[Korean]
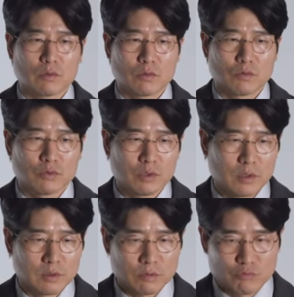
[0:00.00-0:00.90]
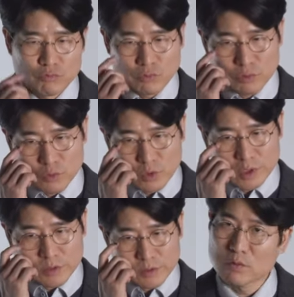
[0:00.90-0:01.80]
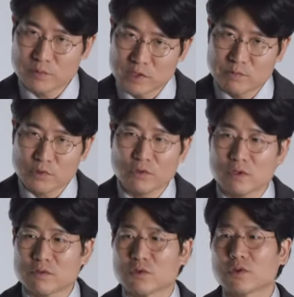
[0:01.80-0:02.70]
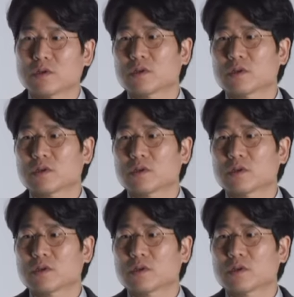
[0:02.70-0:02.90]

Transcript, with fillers: 교수님께서도 운동을 좋아하셔서 집 전화로 전화를